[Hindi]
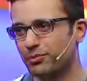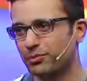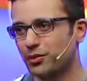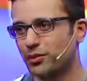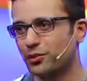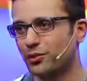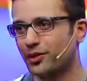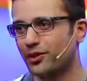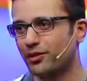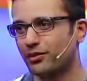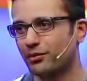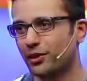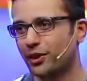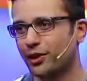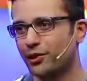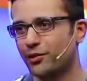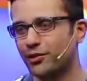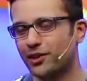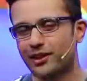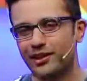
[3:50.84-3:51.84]
ब्यूटी इज़ माई
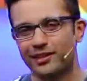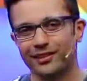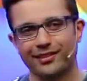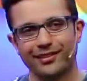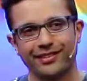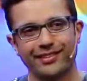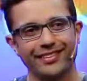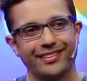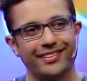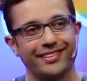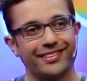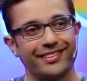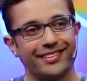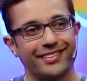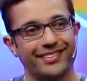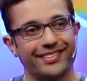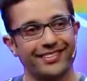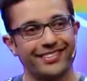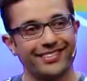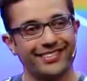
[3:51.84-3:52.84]
ड्यूटी
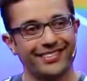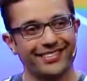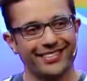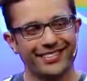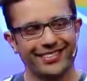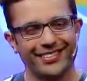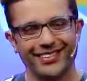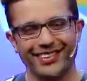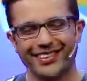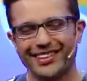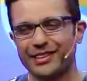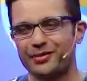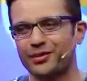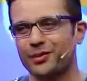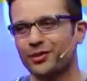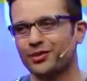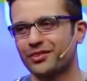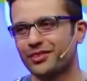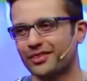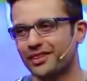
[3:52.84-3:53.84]
कहीं
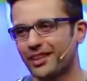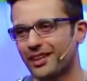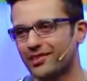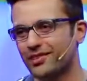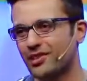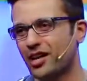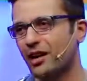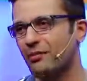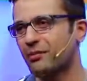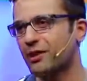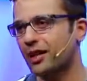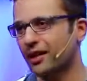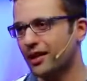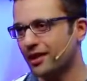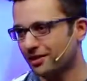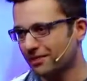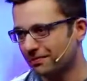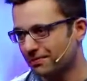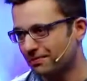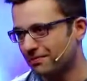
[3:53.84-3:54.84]
भी हो सकता है जहाँ भी है
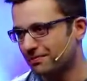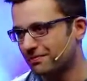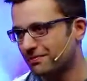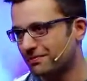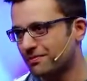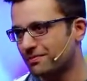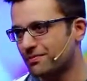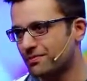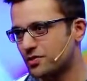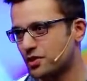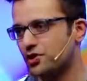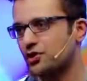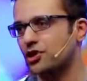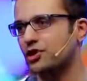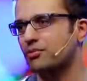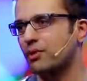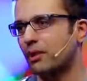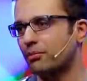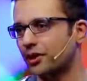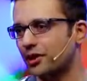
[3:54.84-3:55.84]
जिस
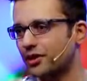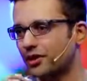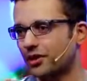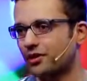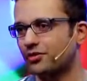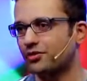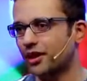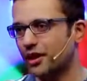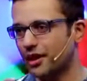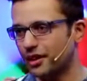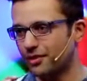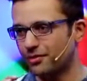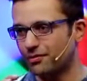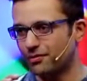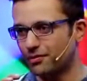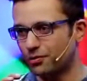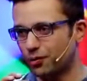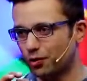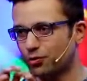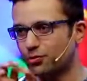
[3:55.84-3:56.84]
चीज़ में आपका इंटरेस्ट है
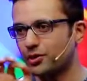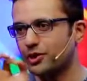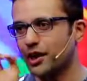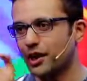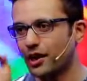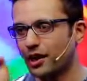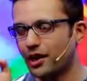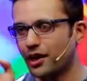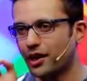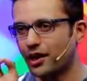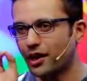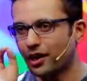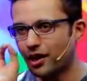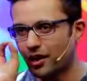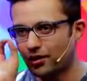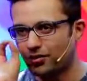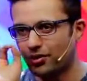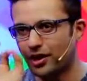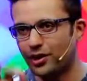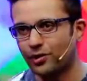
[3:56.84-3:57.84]
उसमें ध्यान लगाना
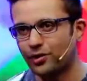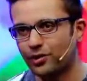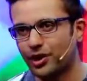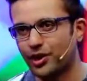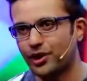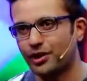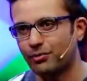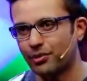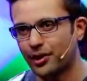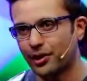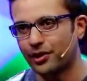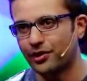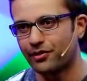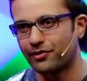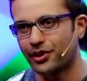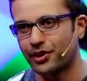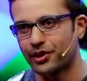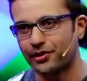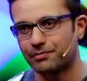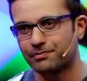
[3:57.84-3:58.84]
आसान होता है
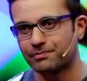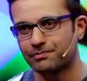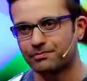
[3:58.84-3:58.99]
कंपैरेटिवली